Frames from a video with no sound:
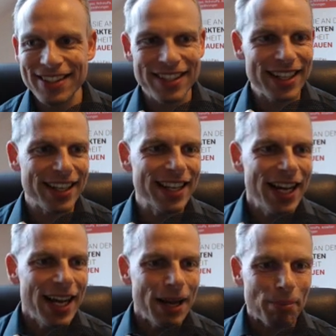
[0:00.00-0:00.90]
Zukunftsideen
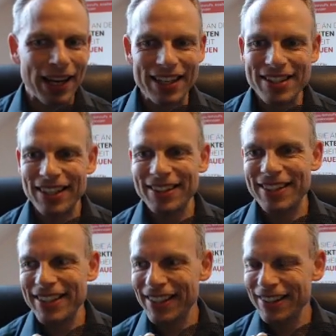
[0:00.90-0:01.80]

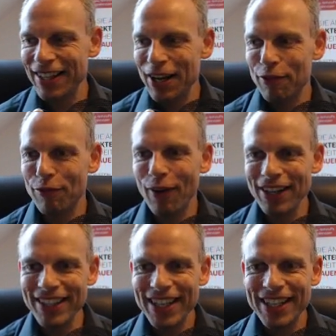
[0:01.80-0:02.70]
präsentiert
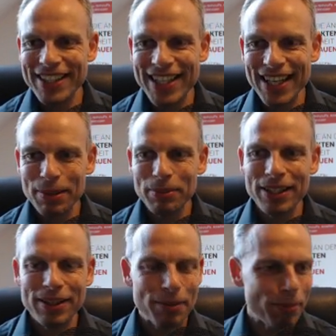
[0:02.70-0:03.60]
von
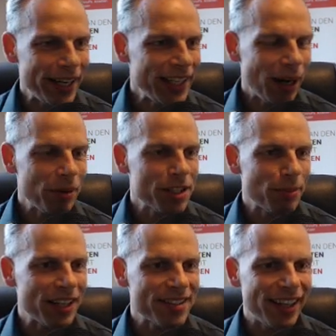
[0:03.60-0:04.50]
Tickmill. Mein Name ist
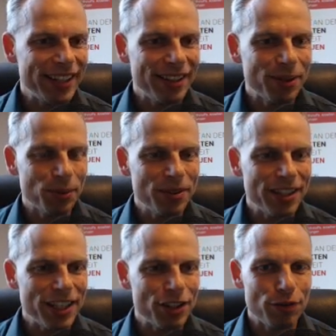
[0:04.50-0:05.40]
Mike Seidel
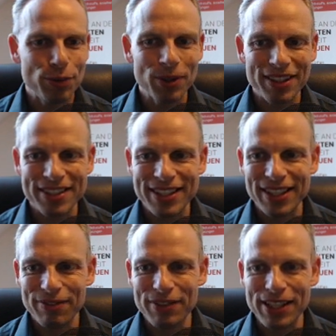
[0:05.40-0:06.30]
und ich führe
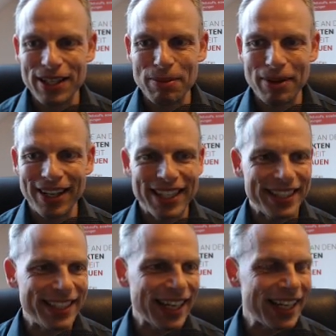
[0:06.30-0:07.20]
Sie wie immer
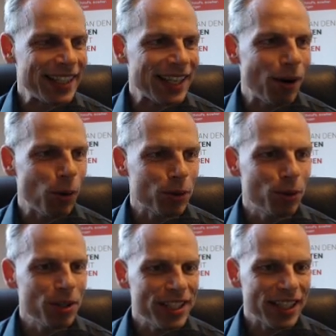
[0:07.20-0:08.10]
direkt auch
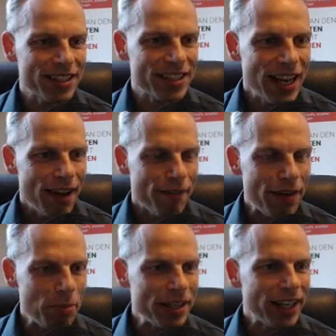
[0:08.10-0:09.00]
durch das
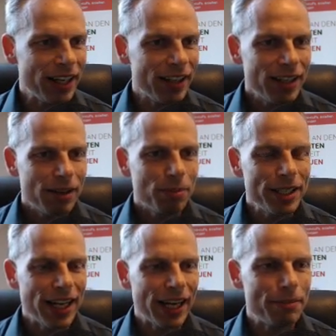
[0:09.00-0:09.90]
Webinar
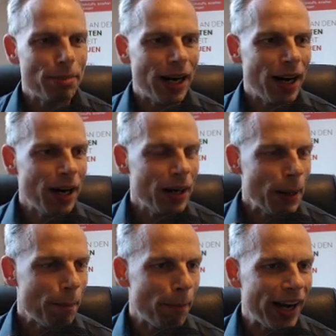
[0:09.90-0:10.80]
mit ein paar
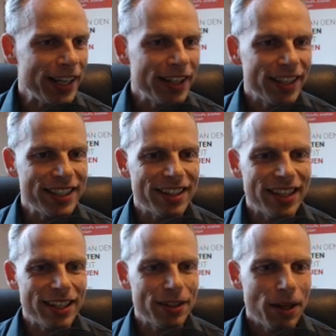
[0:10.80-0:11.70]
meiner
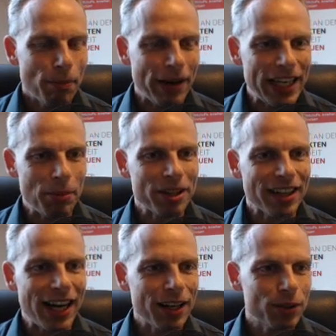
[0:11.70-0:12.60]
Ideen bei der
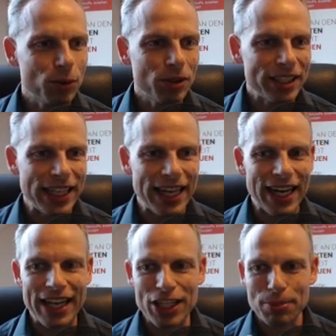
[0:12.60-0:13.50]
Betrachtung
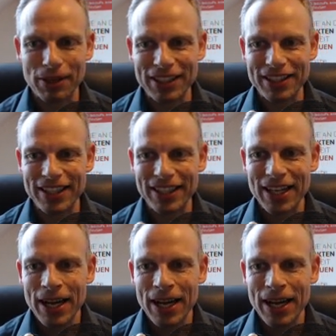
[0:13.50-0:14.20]
der entsprechenden